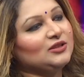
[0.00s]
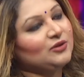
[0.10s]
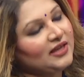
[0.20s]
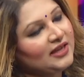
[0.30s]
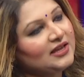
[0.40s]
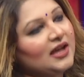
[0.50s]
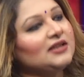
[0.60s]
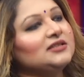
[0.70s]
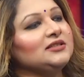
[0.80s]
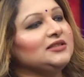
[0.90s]
তো এই
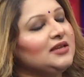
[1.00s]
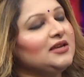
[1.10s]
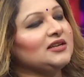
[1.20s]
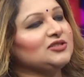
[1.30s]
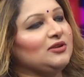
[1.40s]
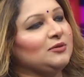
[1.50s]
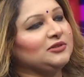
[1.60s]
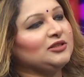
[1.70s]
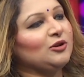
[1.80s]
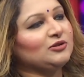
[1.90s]
গানটি দিয়েই আসলে
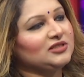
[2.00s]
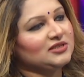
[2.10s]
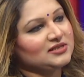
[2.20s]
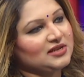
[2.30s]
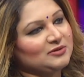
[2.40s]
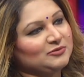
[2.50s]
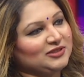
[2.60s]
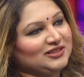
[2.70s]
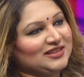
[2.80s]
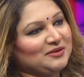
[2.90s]
আমাদের লঞ্চিং
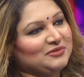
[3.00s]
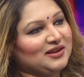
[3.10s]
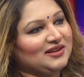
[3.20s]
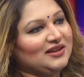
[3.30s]
সেরেমনিটা আমরা